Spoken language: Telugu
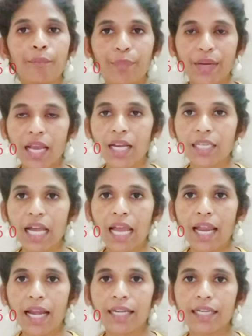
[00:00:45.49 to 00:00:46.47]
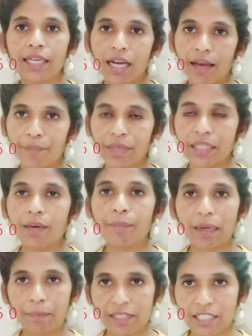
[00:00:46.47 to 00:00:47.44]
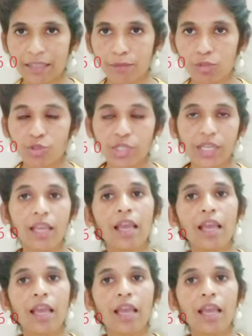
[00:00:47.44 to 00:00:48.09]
ప్రియాంక అండ్ హమీదా పర్పుల్ టీం నుంచి